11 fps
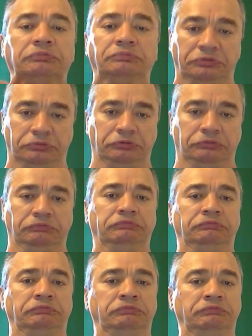например,
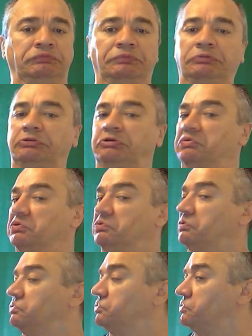плавно
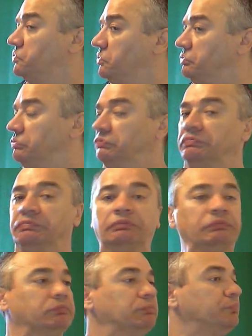в одну сторону,
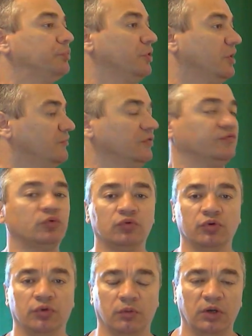плавно в
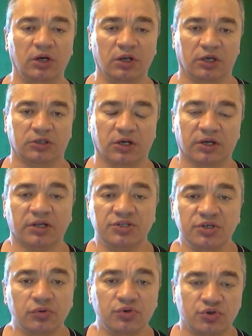другую. Это
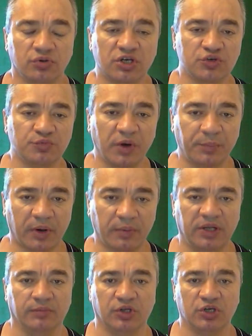гарантирует, что даже при
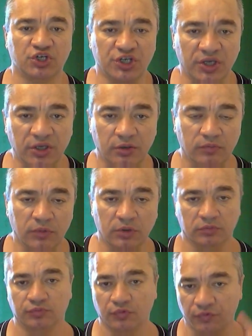проблемной шее
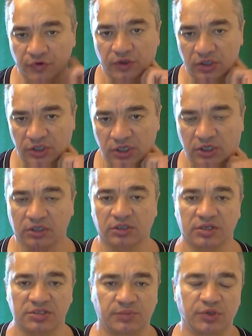вы
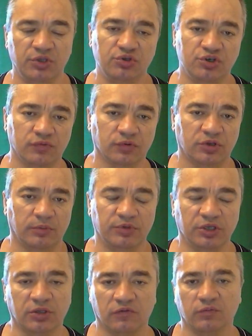никогда себе ничего там
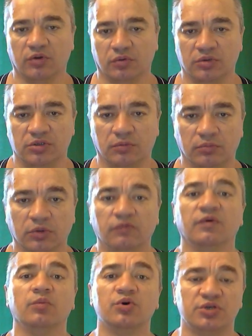не травмируете.
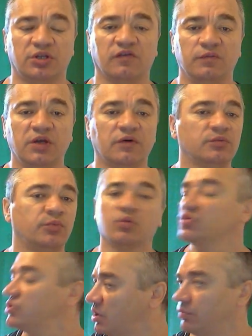Вы можете травмировать
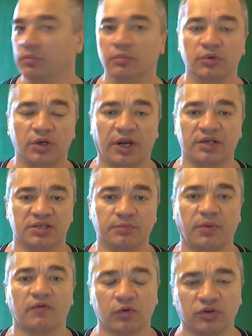просто
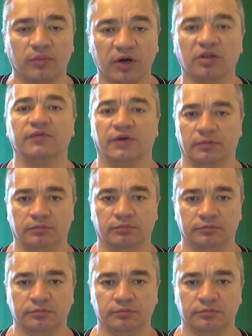резким поворотом головы.